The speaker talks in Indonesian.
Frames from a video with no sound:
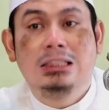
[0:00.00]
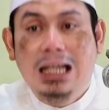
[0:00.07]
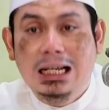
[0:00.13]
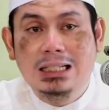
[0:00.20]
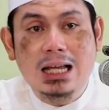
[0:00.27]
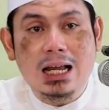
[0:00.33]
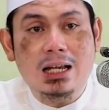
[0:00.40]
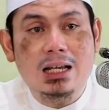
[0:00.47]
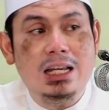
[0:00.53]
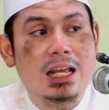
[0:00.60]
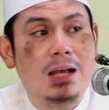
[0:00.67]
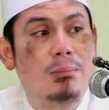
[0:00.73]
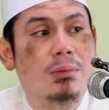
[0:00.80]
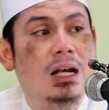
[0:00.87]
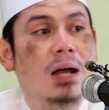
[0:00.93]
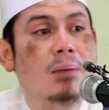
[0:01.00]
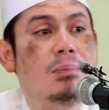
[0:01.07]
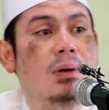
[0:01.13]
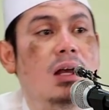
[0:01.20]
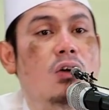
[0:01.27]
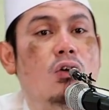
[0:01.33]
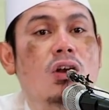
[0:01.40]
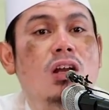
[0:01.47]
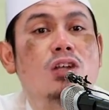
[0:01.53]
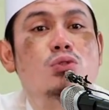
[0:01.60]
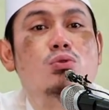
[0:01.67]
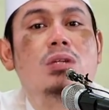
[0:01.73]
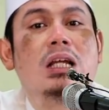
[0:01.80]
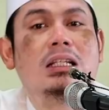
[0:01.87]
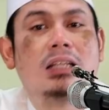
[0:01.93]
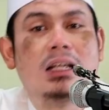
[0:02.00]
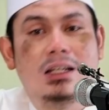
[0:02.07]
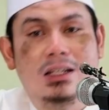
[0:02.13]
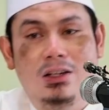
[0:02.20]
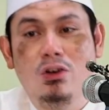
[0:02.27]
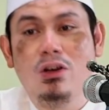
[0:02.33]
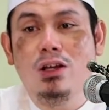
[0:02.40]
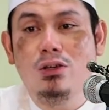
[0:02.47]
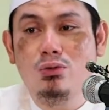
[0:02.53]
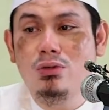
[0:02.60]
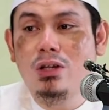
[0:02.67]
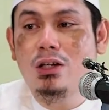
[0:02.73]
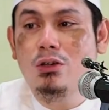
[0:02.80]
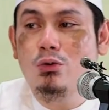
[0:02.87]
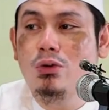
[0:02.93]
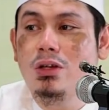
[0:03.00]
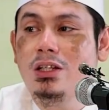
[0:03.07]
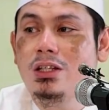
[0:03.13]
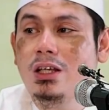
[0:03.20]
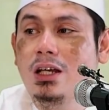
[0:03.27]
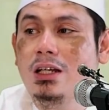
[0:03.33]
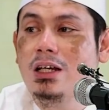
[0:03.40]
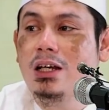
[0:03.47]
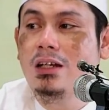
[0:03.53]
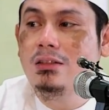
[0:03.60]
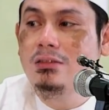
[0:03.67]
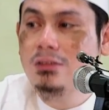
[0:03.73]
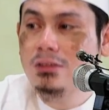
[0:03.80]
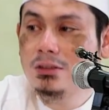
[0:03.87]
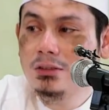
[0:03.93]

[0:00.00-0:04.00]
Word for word: sadar dia menabrak orang Sudan tadi. Orang Sudan kulitnya agak